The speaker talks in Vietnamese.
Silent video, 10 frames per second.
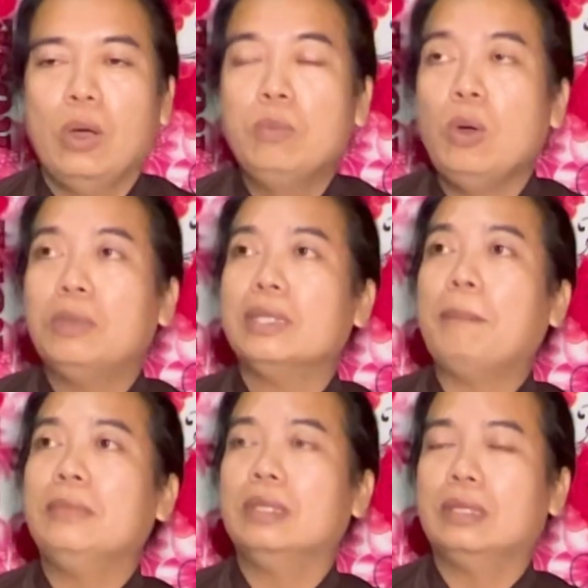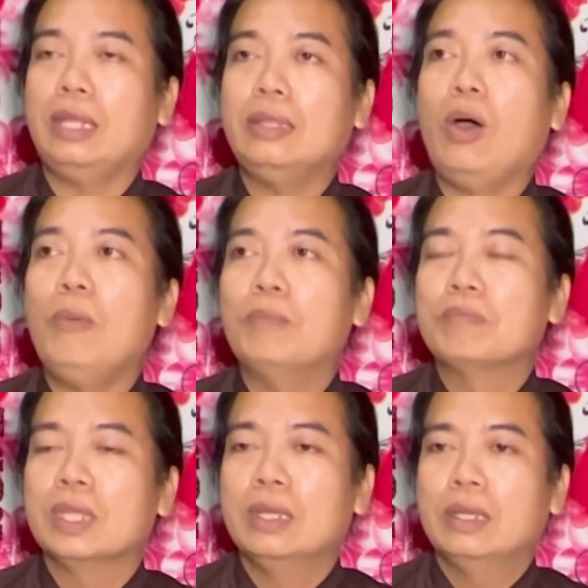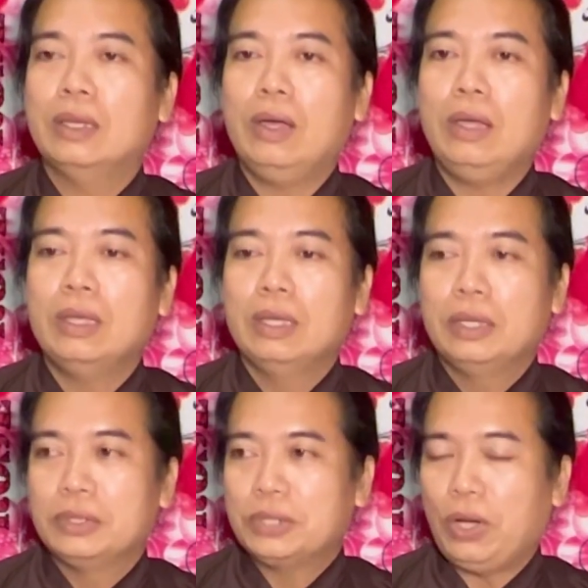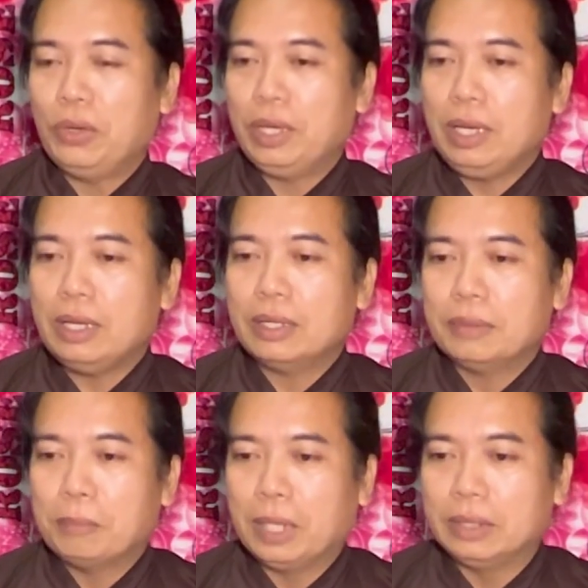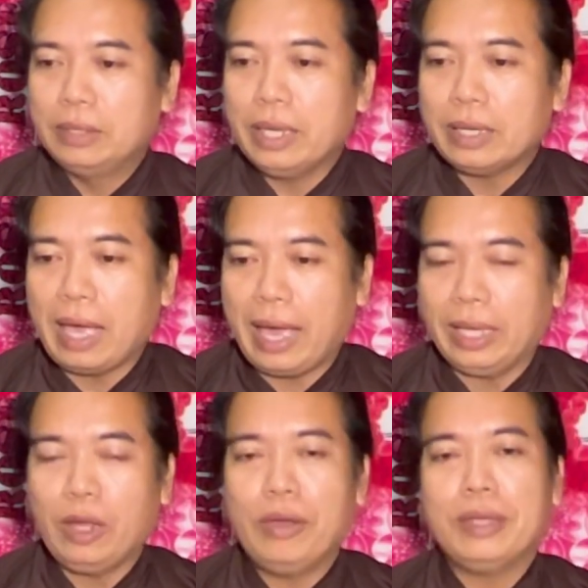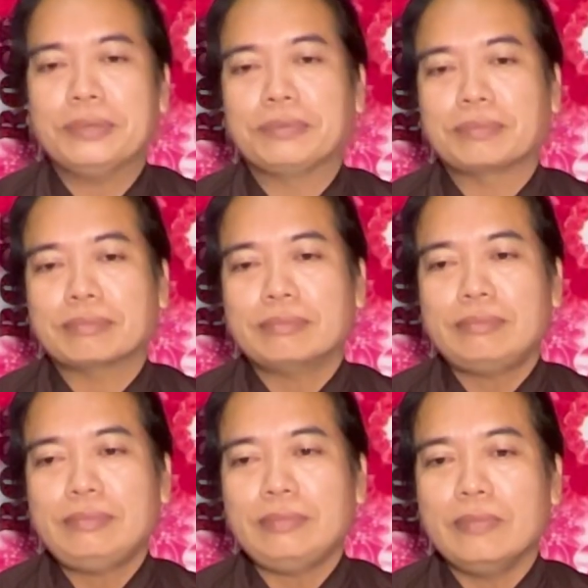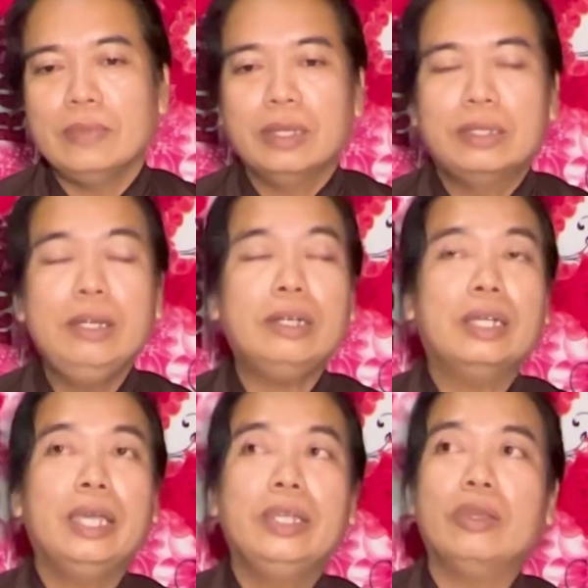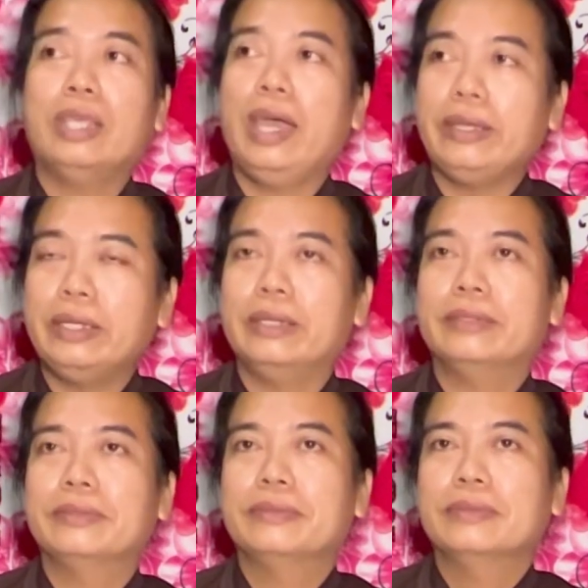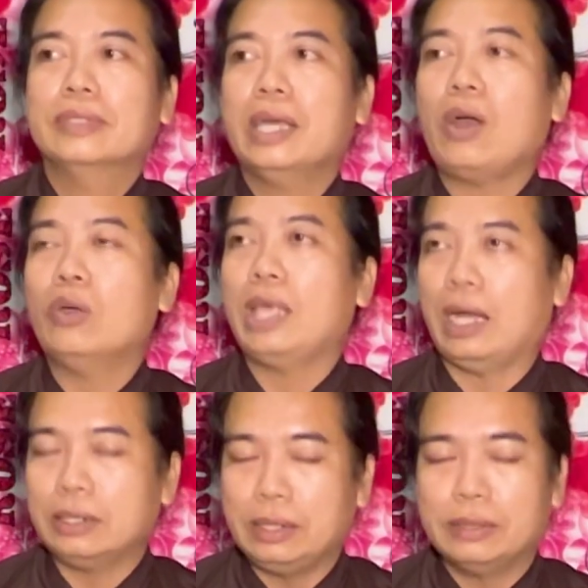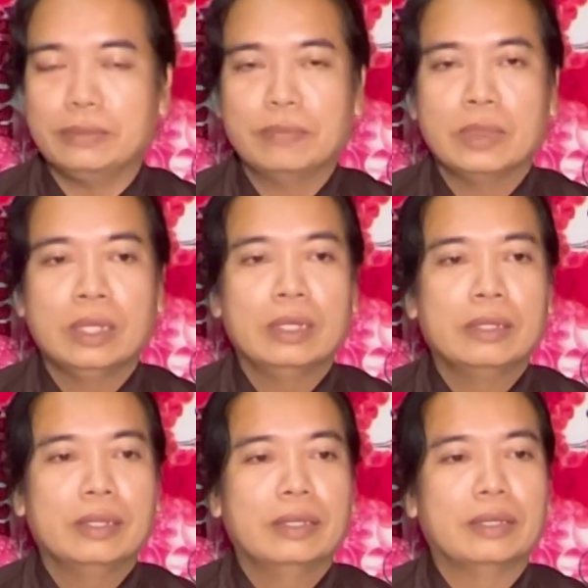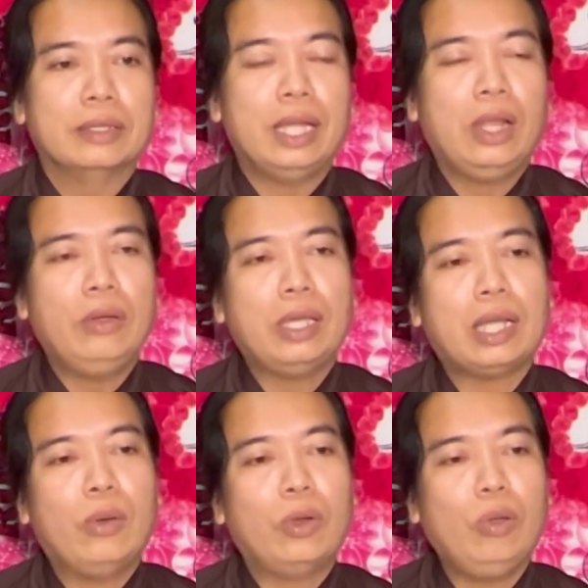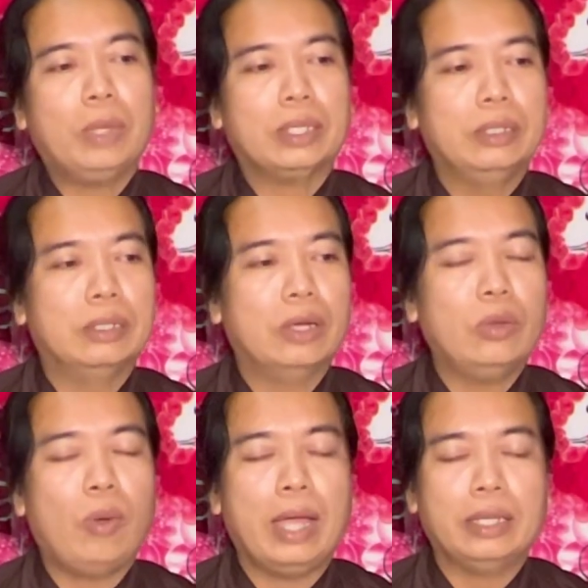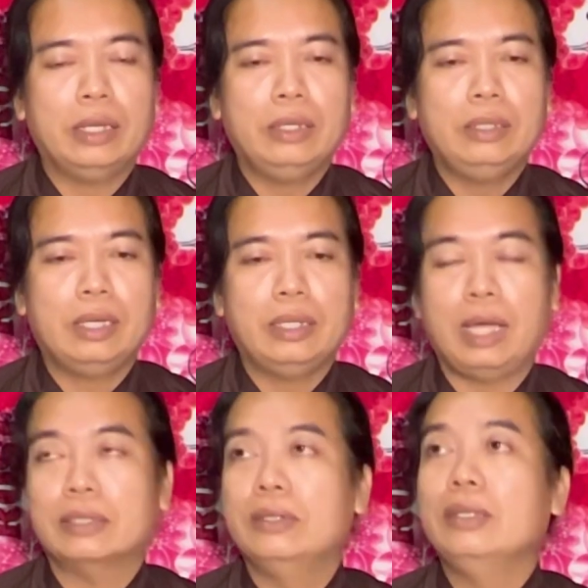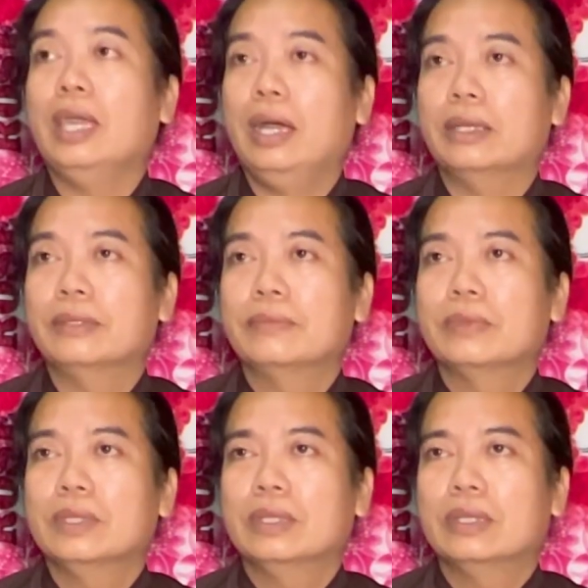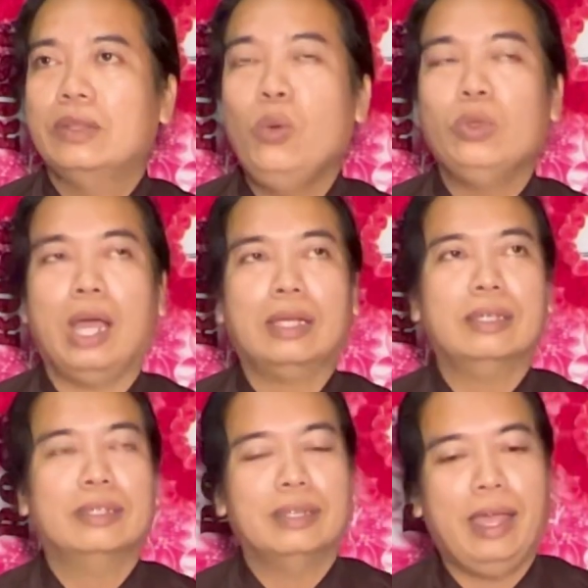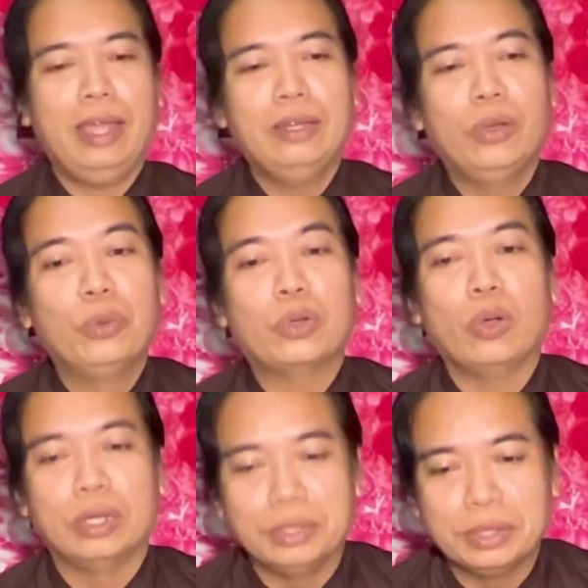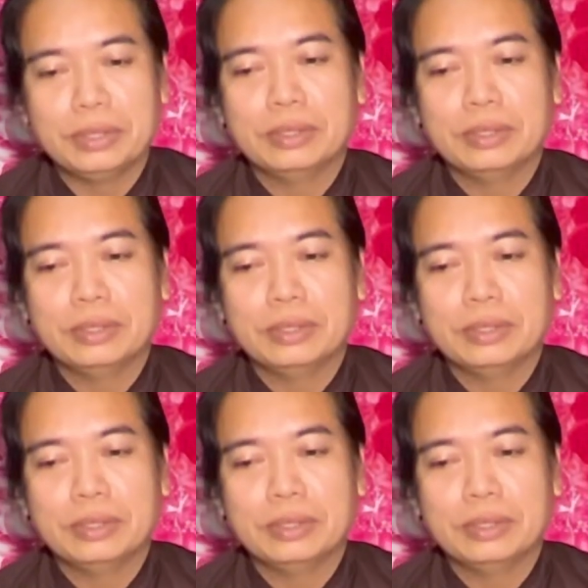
ung đúc cái tâm tánh tốt đó rồi á mình giết hại nó trước khi nó chết á cái con vật đó người ta nói cái câu nói mà thường nói hoài ta nói à, vật dưỡng nhân thú vật để nuôi con người